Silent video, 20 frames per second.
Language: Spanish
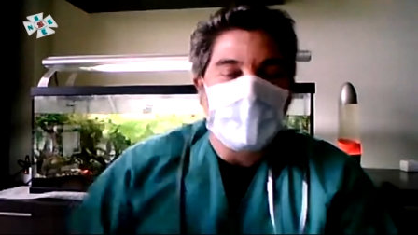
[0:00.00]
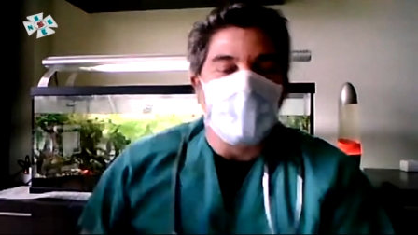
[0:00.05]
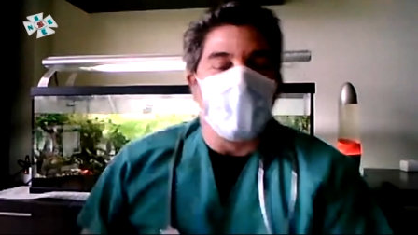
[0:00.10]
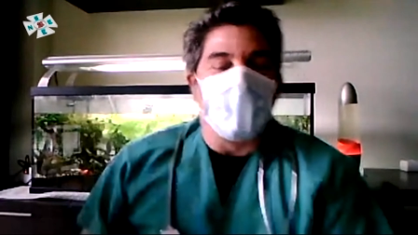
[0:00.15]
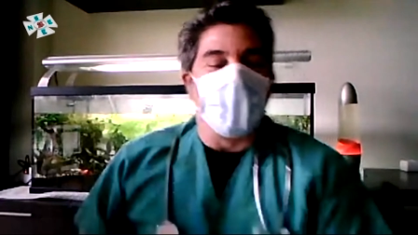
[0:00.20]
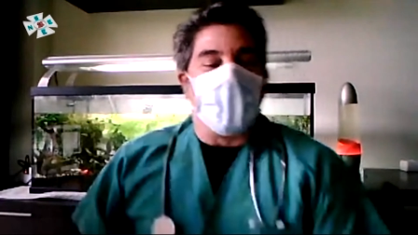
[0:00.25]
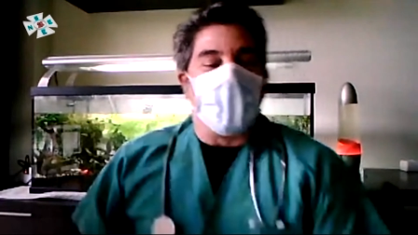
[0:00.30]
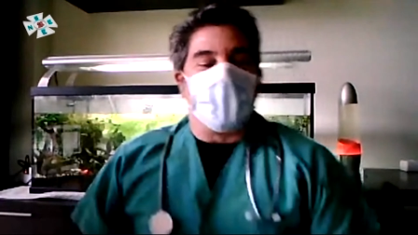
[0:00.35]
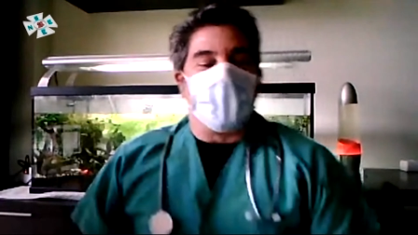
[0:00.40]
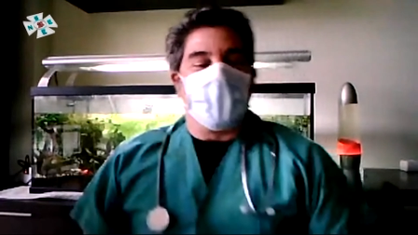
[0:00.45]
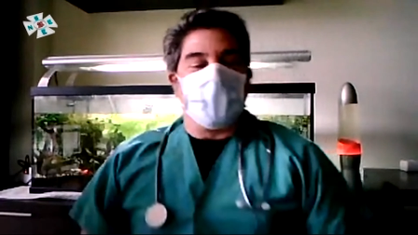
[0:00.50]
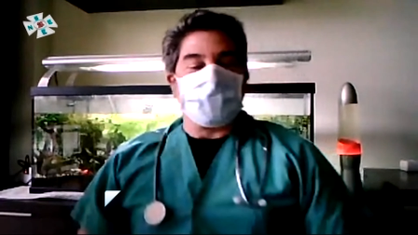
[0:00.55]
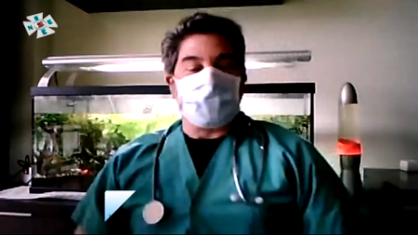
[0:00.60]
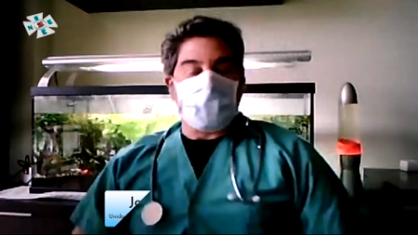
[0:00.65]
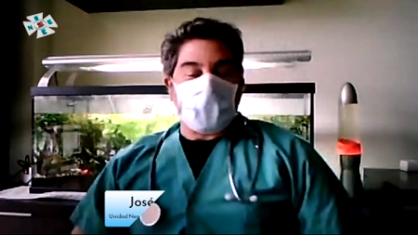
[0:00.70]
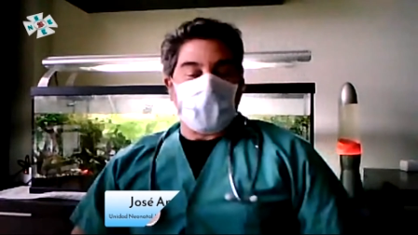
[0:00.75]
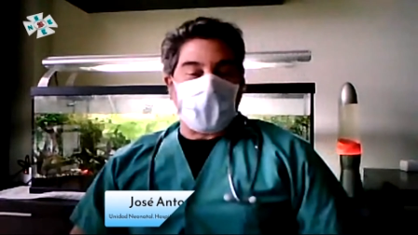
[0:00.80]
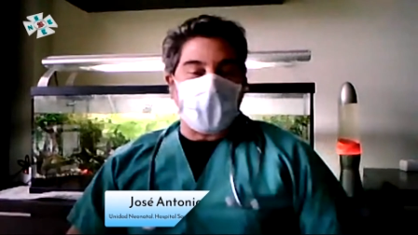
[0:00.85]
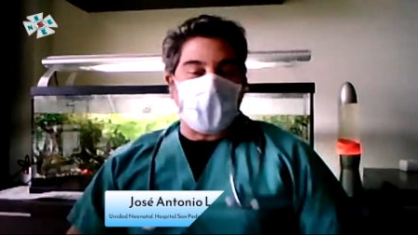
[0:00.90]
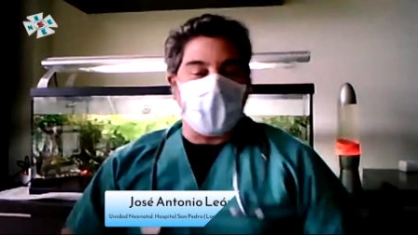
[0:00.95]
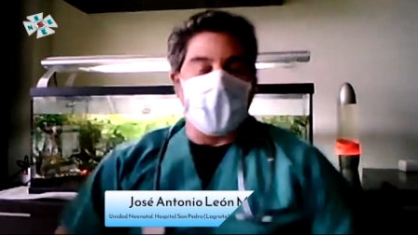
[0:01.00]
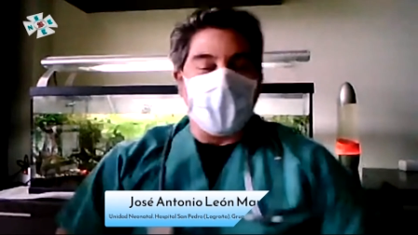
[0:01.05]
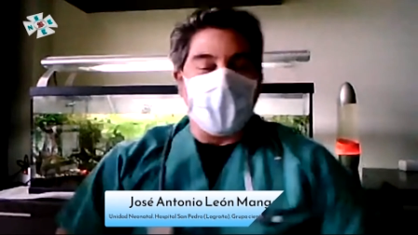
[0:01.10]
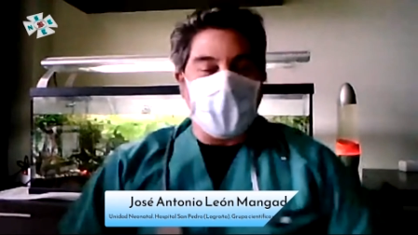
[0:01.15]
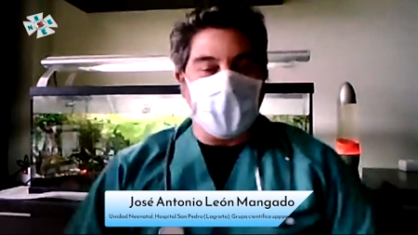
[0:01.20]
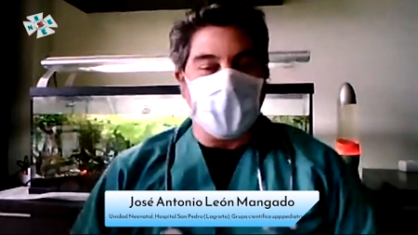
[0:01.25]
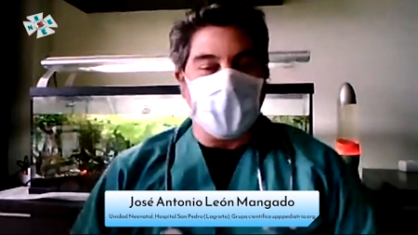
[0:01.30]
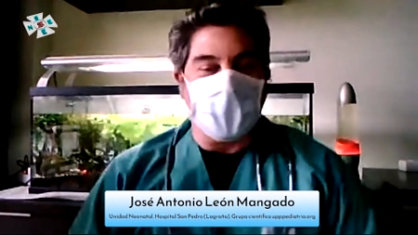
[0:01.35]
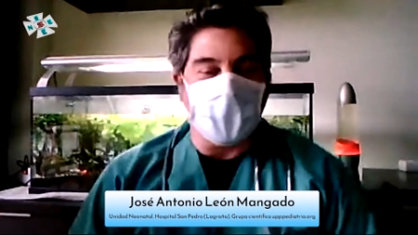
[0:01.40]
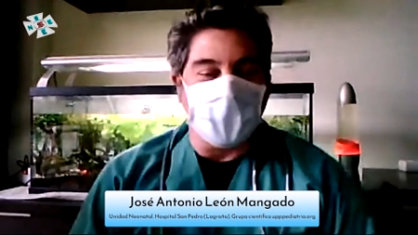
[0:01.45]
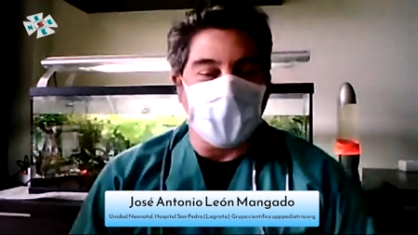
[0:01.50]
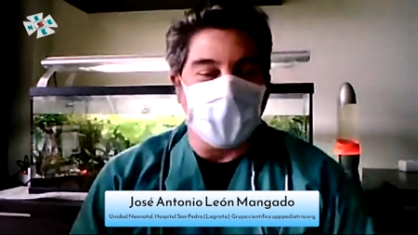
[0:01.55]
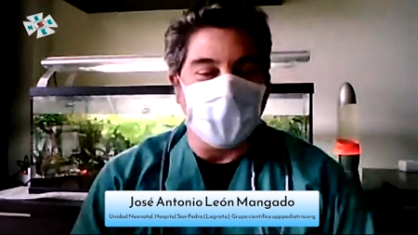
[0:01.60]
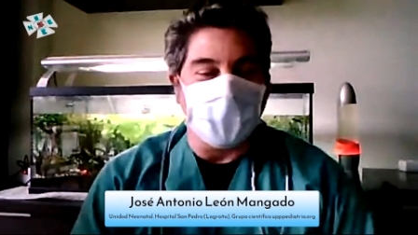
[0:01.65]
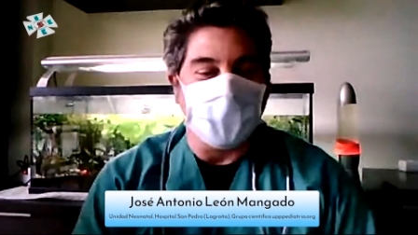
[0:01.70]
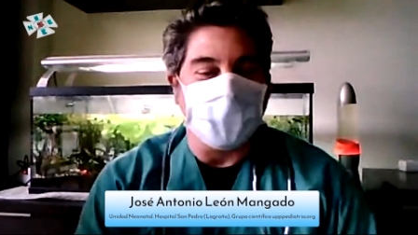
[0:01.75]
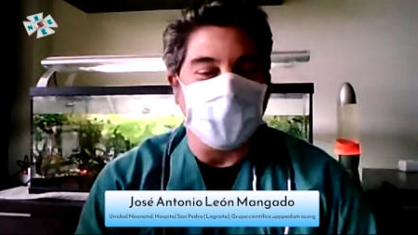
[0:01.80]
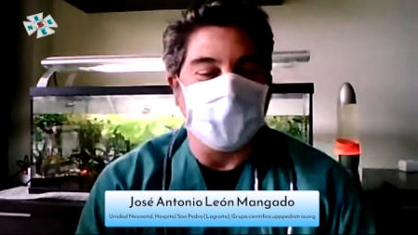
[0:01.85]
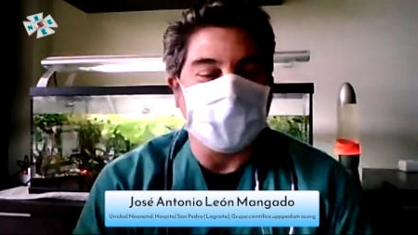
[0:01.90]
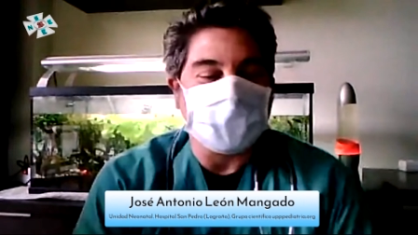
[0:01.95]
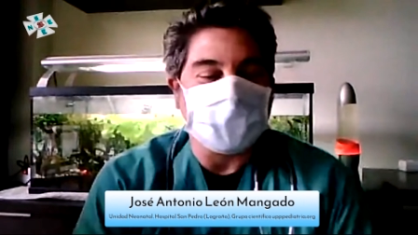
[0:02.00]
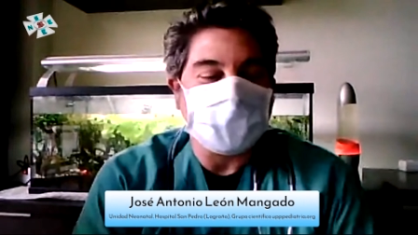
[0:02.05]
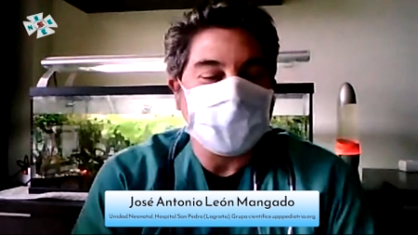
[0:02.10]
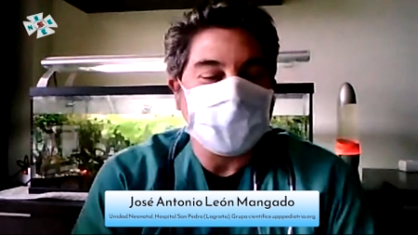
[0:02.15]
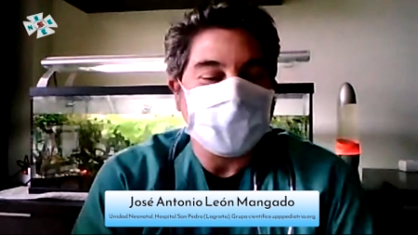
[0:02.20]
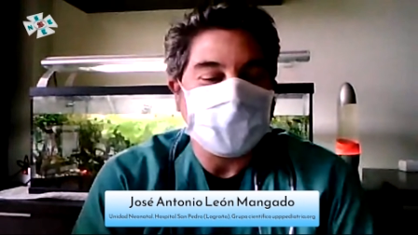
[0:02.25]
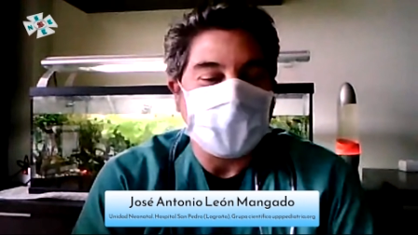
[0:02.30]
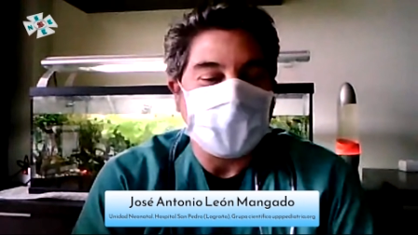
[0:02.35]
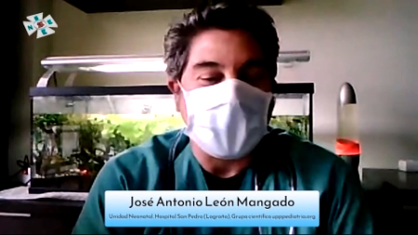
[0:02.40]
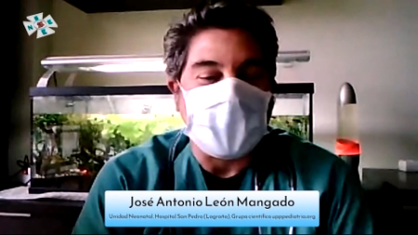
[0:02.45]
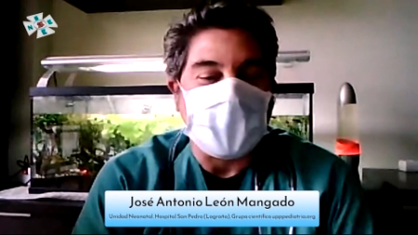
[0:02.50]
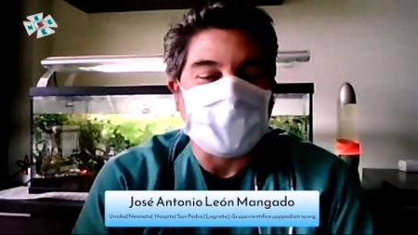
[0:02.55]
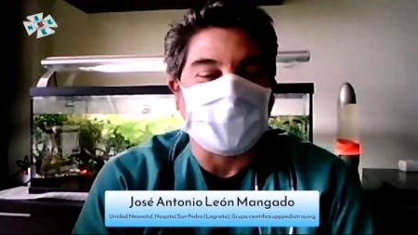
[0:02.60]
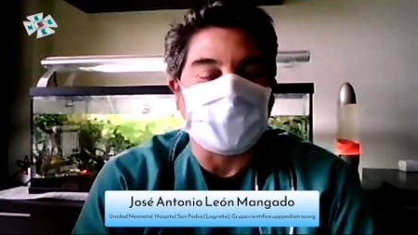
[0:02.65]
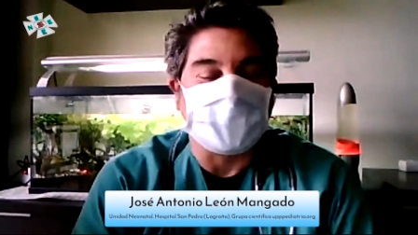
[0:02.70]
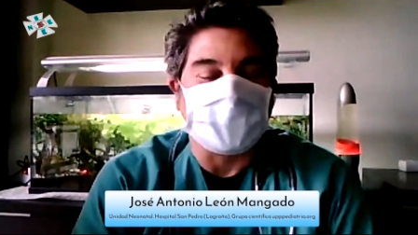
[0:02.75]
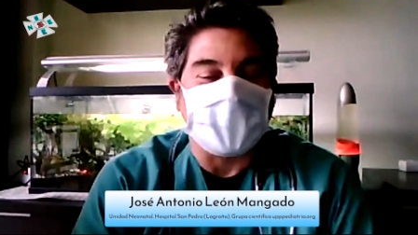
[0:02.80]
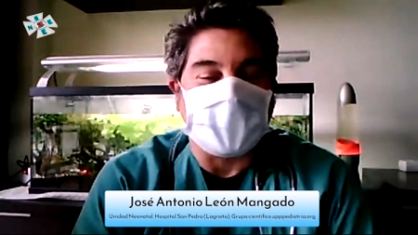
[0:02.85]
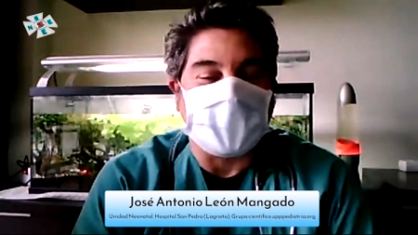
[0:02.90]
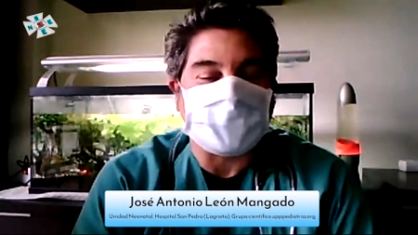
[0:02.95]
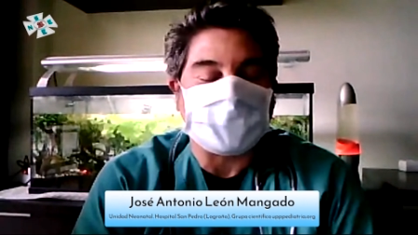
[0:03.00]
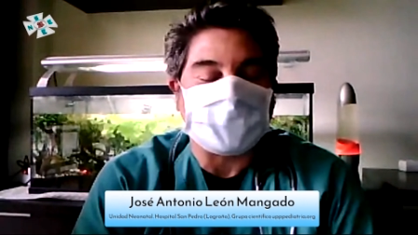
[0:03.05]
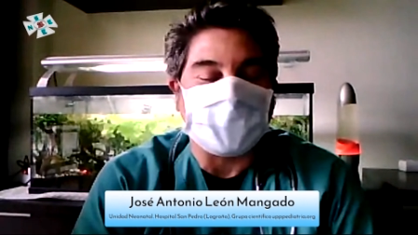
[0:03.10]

Bueno, eh, en estos días